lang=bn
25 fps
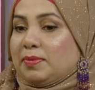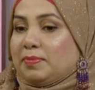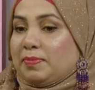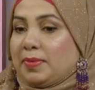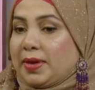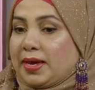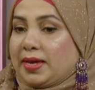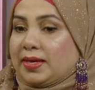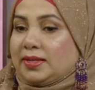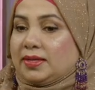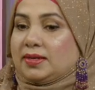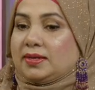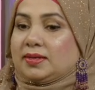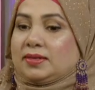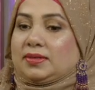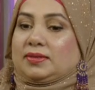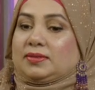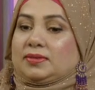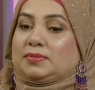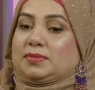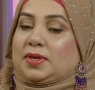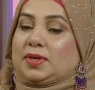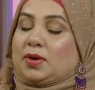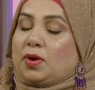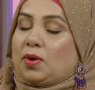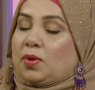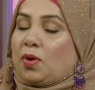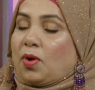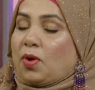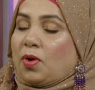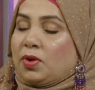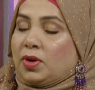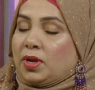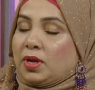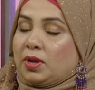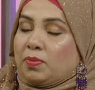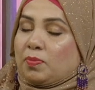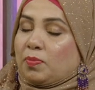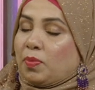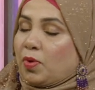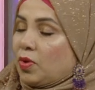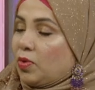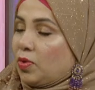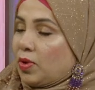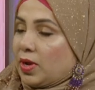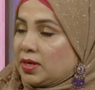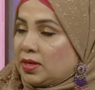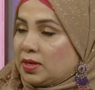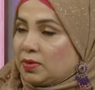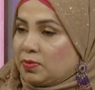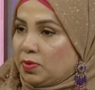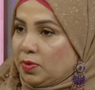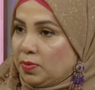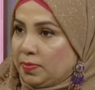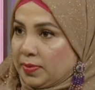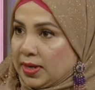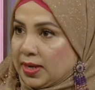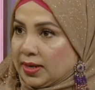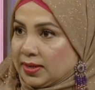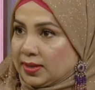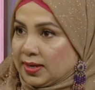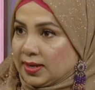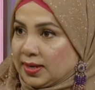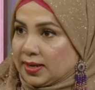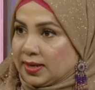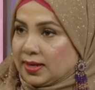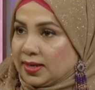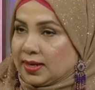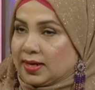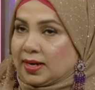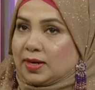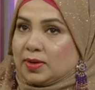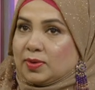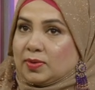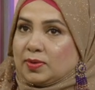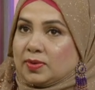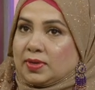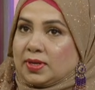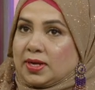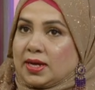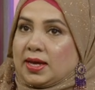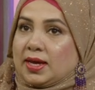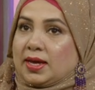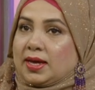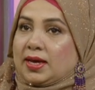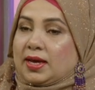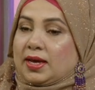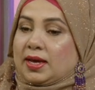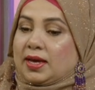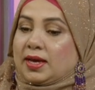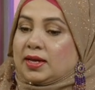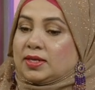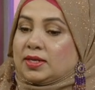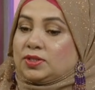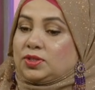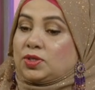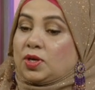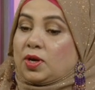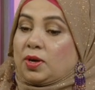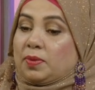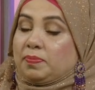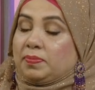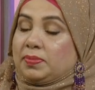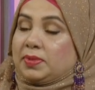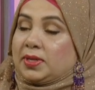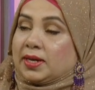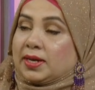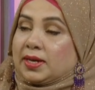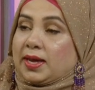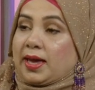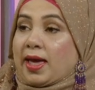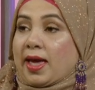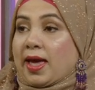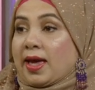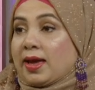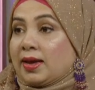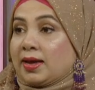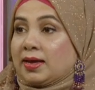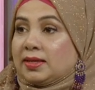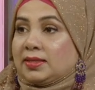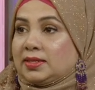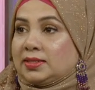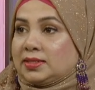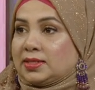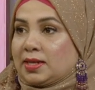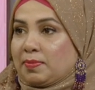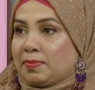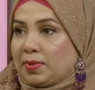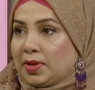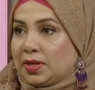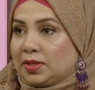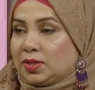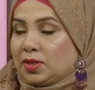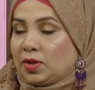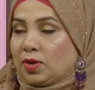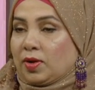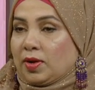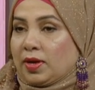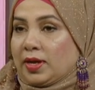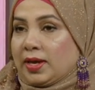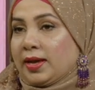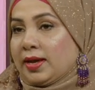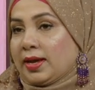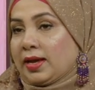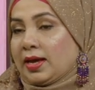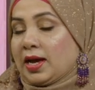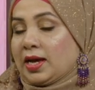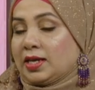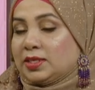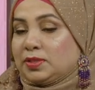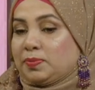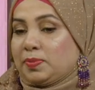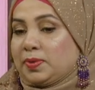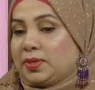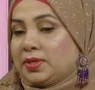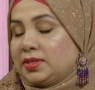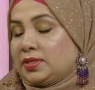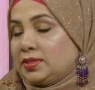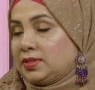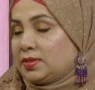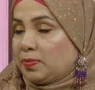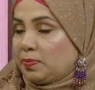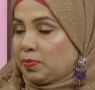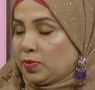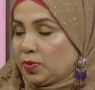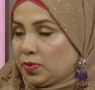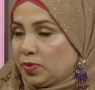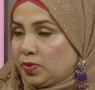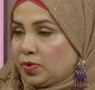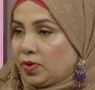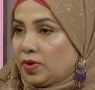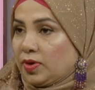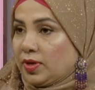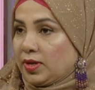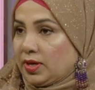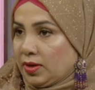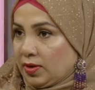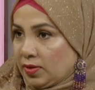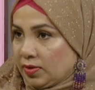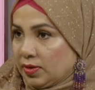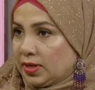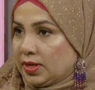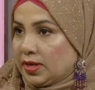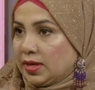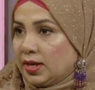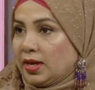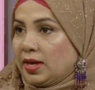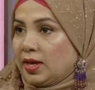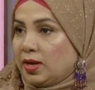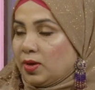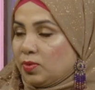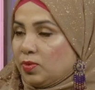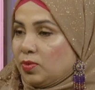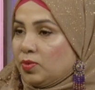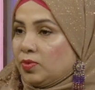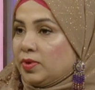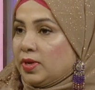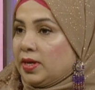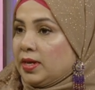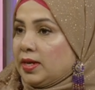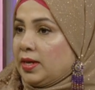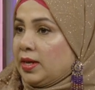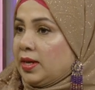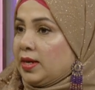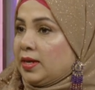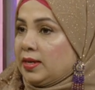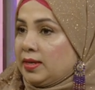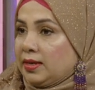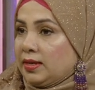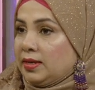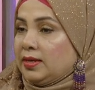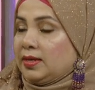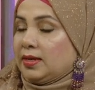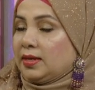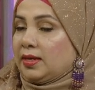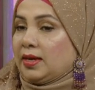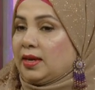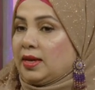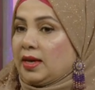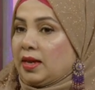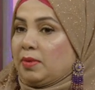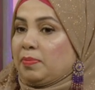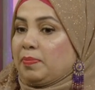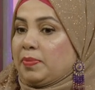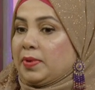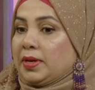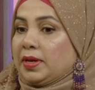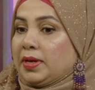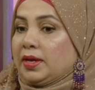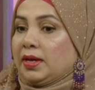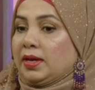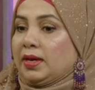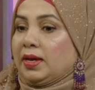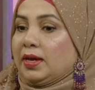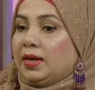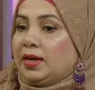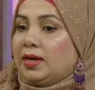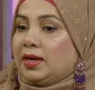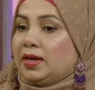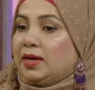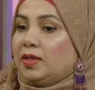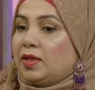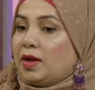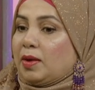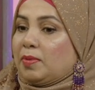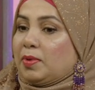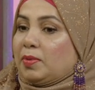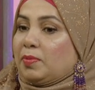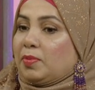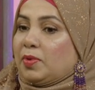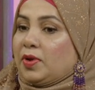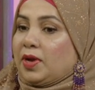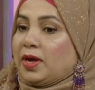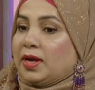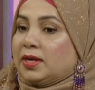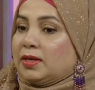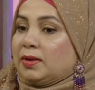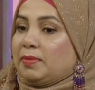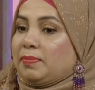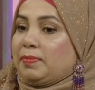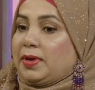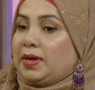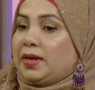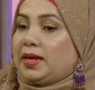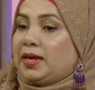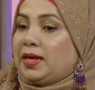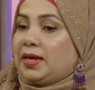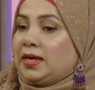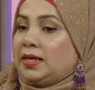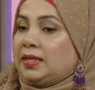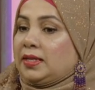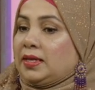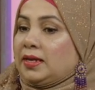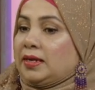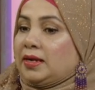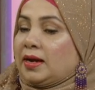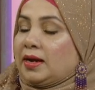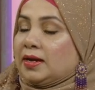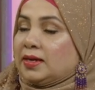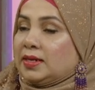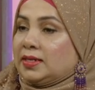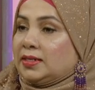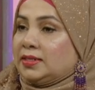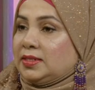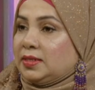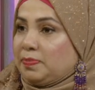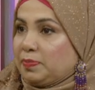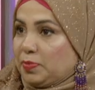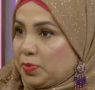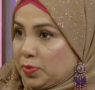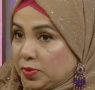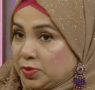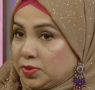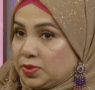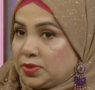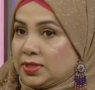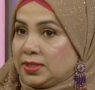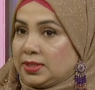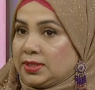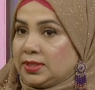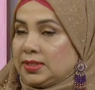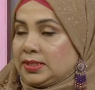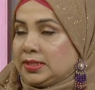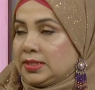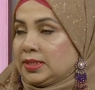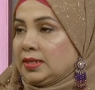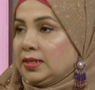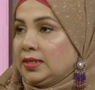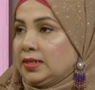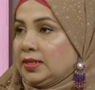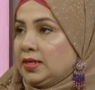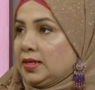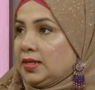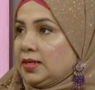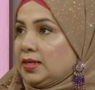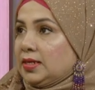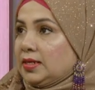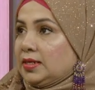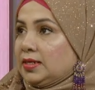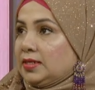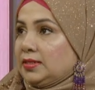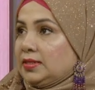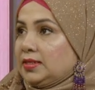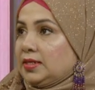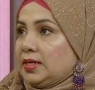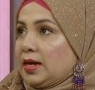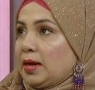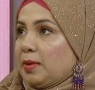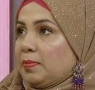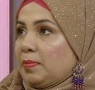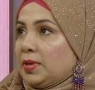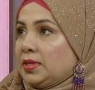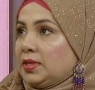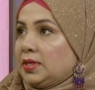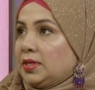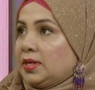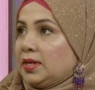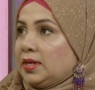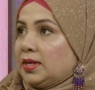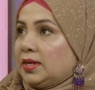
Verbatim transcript: মেয়েদের অনেক বড় একটা ভূমিকা থাকে কারণ সব তাকে এক হাতে সামলাতে হয় হ্যাঁ হাজব্যান্ডরা সাপোর্ট করে অনেক কুকিংয়ে ক্লিনিংয়ে হেল্পিংয়ে কিন্তু আমার মনে হয় একটা মেয়ে ঈদের আগের যে প্রস্তুতিটা যে আমাদেরকে